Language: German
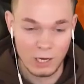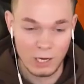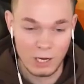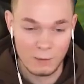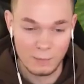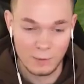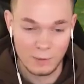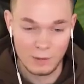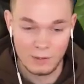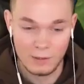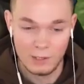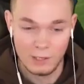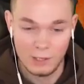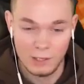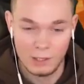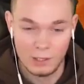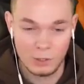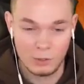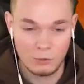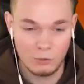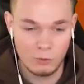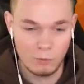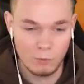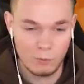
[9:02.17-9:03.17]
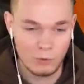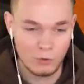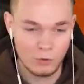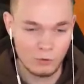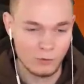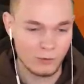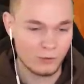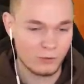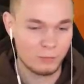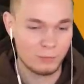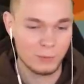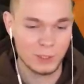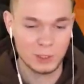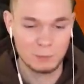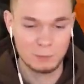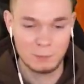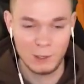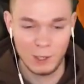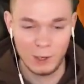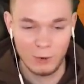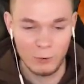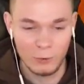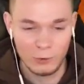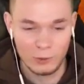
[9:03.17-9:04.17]
aber ich würde mir sowas zum
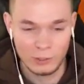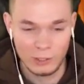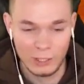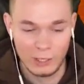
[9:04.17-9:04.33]
Beispiel auch in